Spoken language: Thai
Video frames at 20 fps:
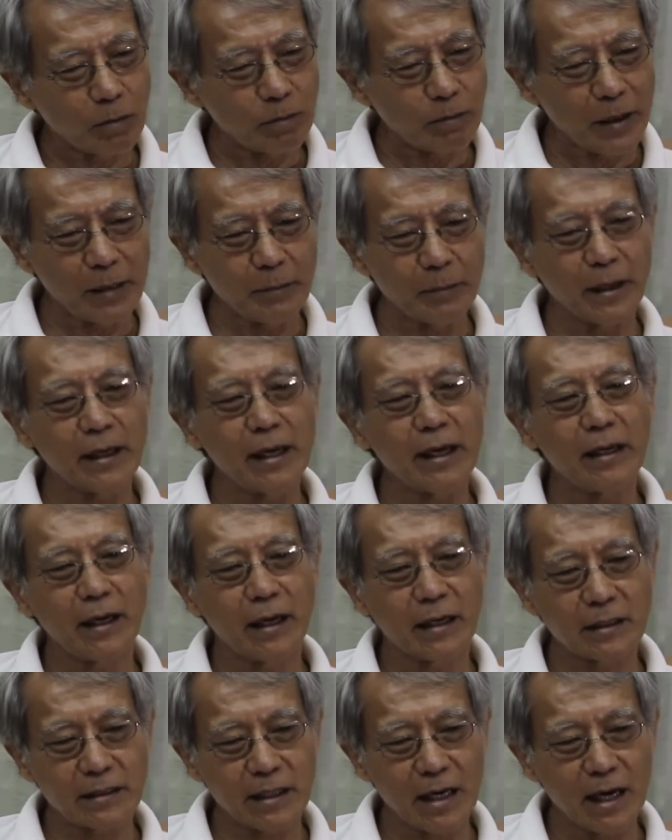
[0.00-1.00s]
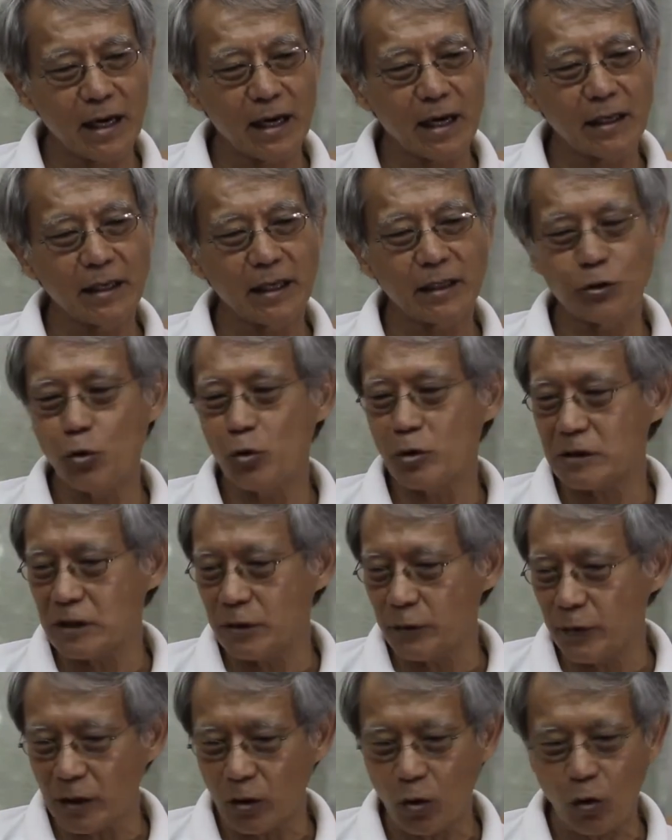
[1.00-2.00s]
เป็นไปได้อย่างช้าในช่วงชี
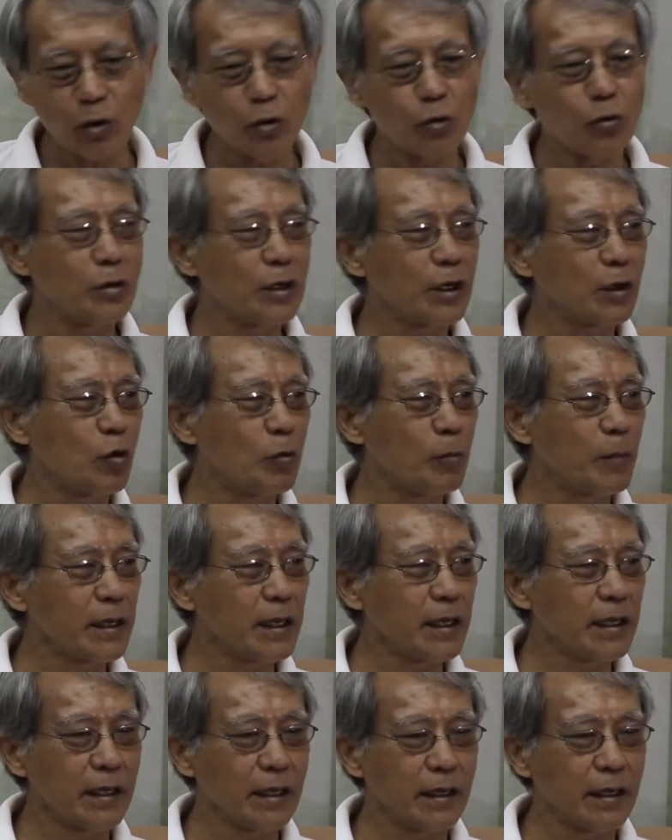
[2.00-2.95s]
วิตของลุงเนี่ยคงไม่ได้